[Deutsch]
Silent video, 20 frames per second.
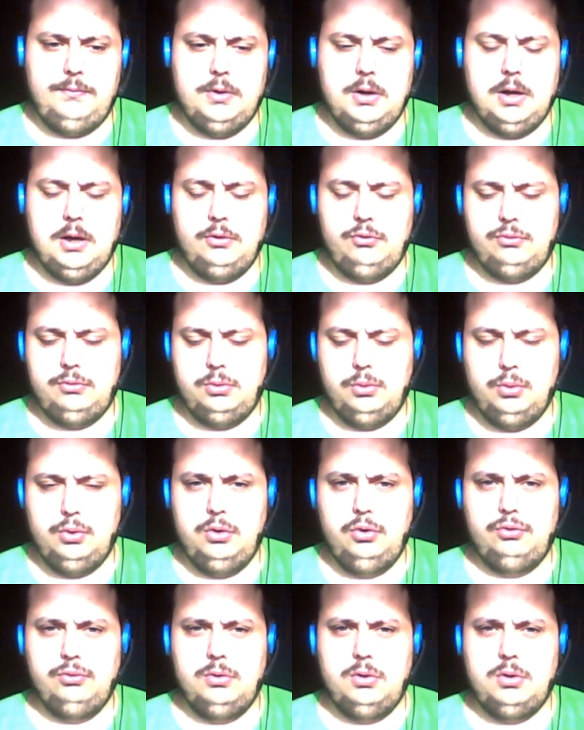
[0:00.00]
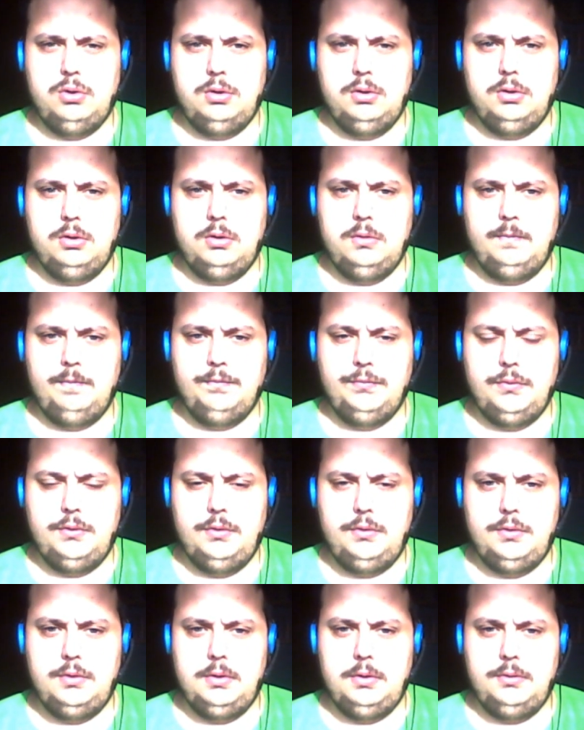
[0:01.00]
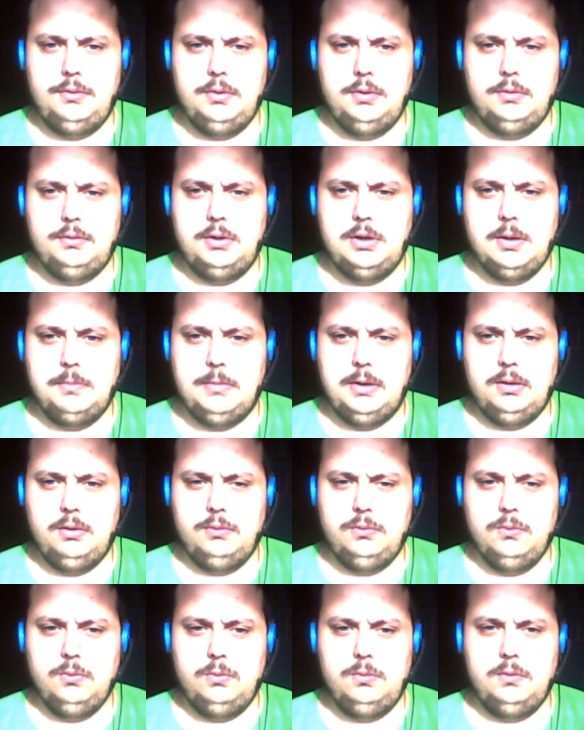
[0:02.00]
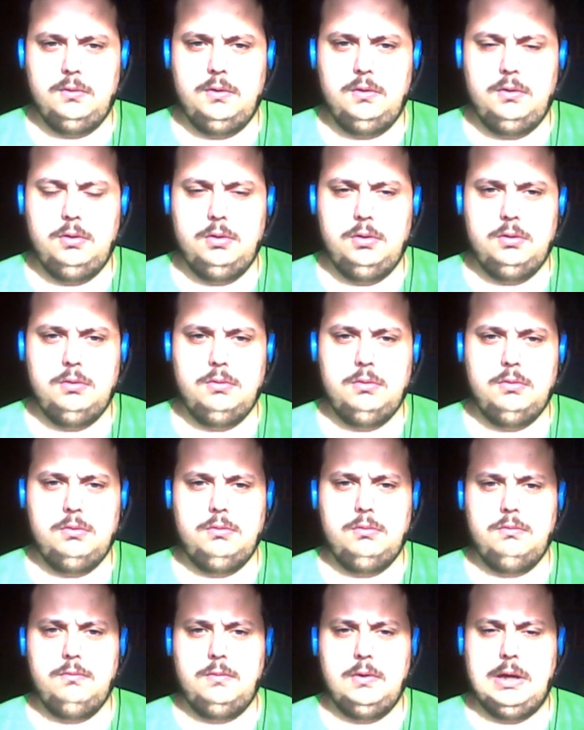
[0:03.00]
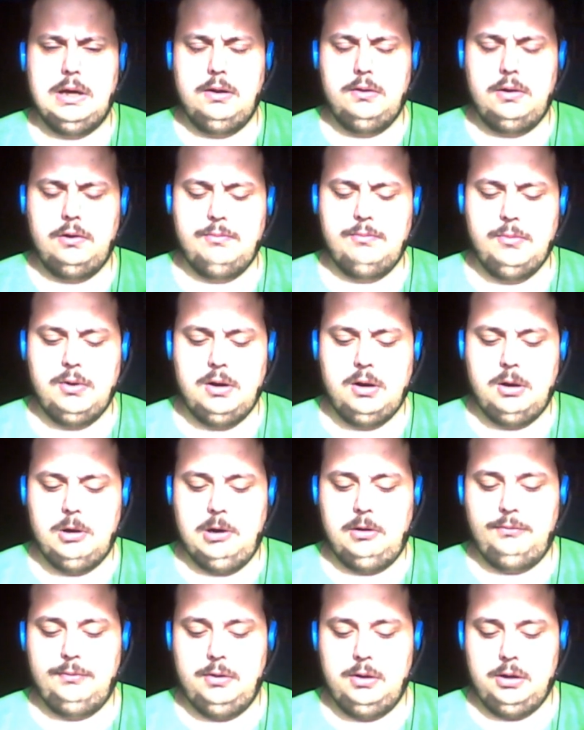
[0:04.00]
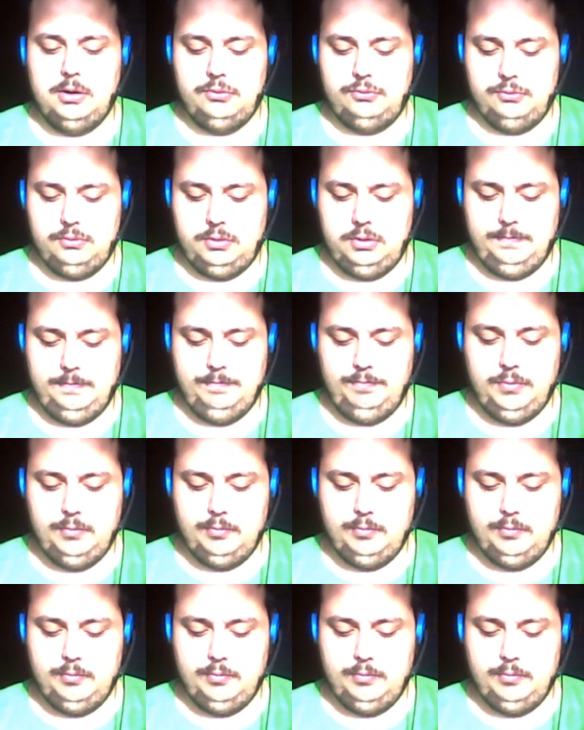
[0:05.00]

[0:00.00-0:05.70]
Vielleicht hole ich noch ähm, D D Diamant und äh, das mal nach vielleicht noch.